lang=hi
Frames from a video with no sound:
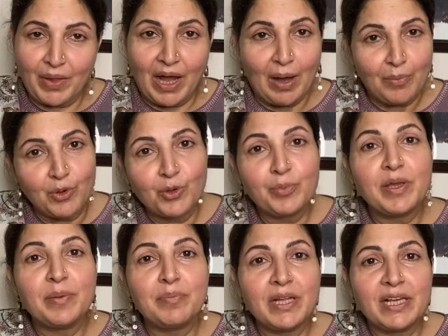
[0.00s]
आप लोग भी
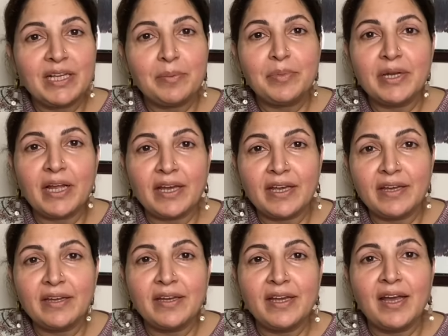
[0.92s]
अपने लिए बनाएं
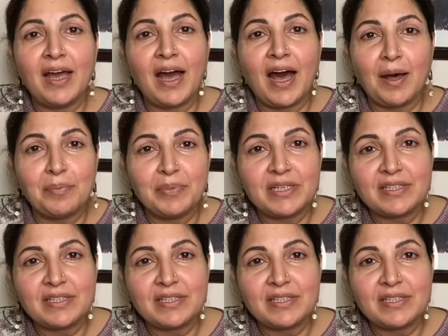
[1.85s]
आपके